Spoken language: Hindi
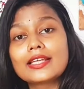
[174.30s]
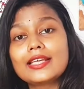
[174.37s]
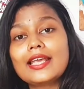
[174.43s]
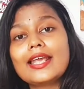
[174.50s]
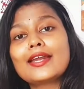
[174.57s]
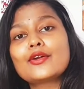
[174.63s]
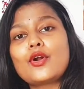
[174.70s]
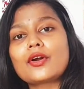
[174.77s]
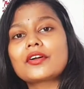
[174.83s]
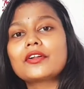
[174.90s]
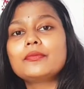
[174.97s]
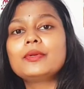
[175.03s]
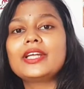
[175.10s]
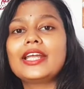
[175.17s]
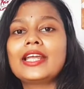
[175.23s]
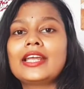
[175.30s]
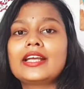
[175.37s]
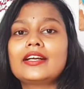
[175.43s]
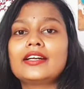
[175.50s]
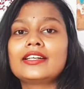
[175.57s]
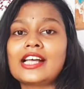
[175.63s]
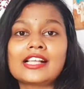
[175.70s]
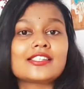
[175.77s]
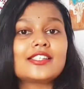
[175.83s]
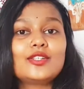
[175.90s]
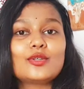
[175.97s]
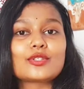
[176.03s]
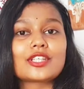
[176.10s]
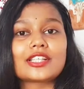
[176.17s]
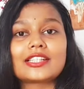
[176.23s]
कि एक डॉक्टर भी एक डांसर
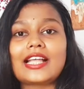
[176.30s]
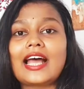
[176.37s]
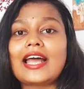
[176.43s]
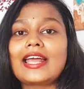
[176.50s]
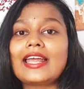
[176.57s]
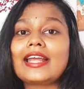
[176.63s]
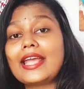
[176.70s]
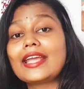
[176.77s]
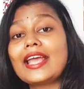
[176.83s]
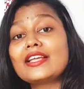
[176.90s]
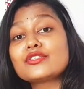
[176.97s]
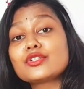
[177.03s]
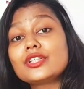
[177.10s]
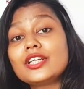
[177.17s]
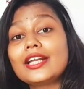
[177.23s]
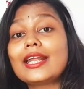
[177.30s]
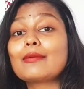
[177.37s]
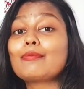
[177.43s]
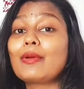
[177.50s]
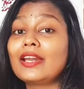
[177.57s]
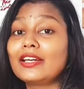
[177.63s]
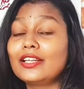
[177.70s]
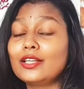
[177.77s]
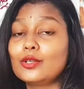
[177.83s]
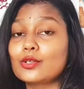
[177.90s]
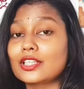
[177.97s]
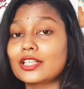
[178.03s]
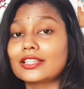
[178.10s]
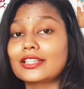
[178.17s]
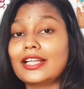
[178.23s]
हो सकता है एक इंजीनियर एक पेंटर
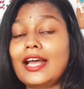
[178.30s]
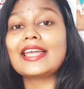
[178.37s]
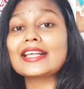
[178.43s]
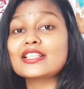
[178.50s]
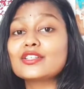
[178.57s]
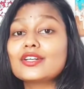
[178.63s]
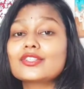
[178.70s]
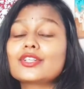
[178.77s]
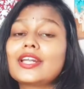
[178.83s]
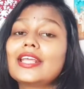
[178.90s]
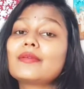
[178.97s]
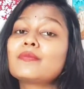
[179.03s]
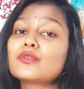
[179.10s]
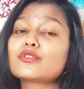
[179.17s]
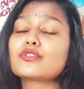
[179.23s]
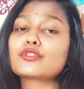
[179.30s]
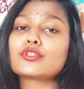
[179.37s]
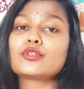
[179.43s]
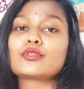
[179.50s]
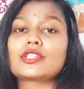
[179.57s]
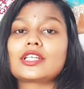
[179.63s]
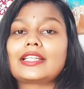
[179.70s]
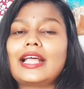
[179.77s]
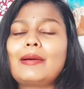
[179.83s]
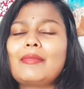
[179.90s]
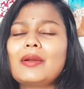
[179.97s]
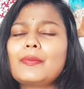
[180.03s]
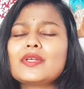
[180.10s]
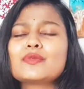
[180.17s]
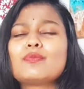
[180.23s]
हो सकता है एक सर्जन एक म्यूजिशियन हो सकता है
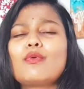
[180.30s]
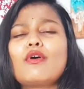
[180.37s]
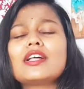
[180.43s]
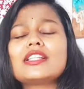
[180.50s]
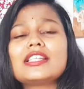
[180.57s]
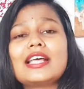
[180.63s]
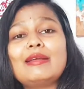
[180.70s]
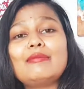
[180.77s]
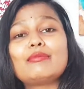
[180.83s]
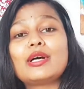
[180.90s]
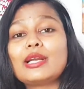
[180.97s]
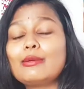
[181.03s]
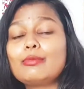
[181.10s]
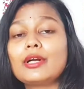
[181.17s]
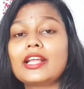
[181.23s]
हमारे पास बहुत सारे भरे